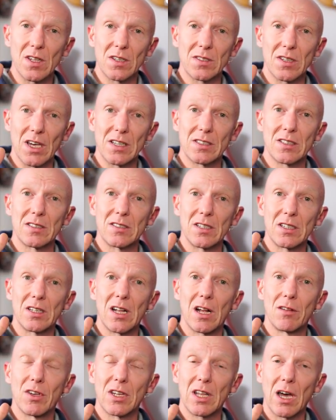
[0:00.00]
das heißt, das
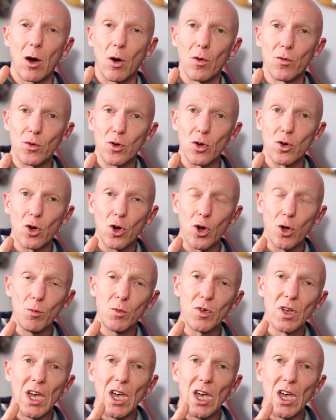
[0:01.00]
Signal wird aufgeräumt,